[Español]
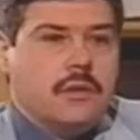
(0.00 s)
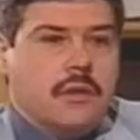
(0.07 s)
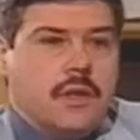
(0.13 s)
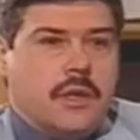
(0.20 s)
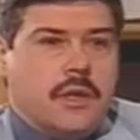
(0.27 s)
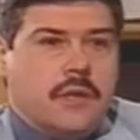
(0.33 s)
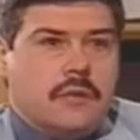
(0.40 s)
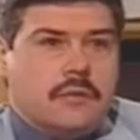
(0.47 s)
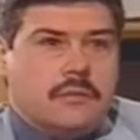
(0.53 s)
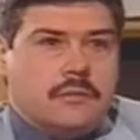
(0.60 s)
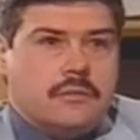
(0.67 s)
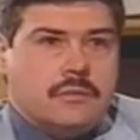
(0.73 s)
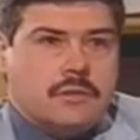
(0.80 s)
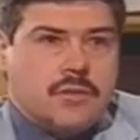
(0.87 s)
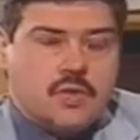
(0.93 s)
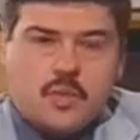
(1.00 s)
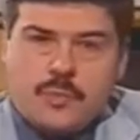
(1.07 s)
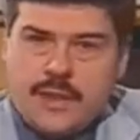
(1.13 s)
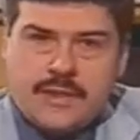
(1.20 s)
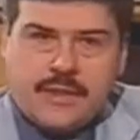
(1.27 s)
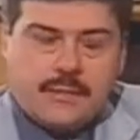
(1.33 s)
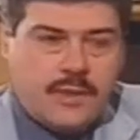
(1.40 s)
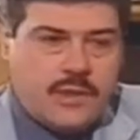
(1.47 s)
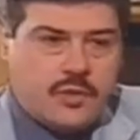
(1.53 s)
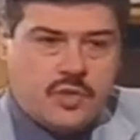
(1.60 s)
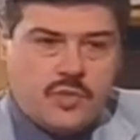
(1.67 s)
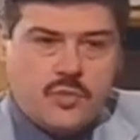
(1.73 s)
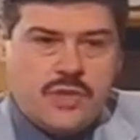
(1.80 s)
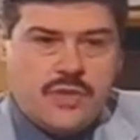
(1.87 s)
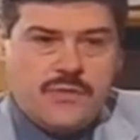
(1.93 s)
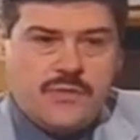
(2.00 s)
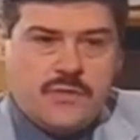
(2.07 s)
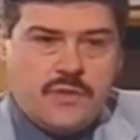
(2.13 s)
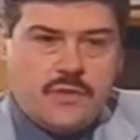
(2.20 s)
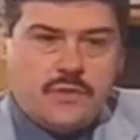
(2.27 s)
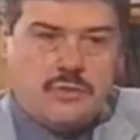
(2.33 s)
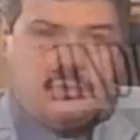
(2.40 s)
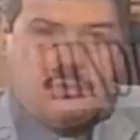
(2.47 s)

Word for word: Eh, su planteamiento es muy sencillo.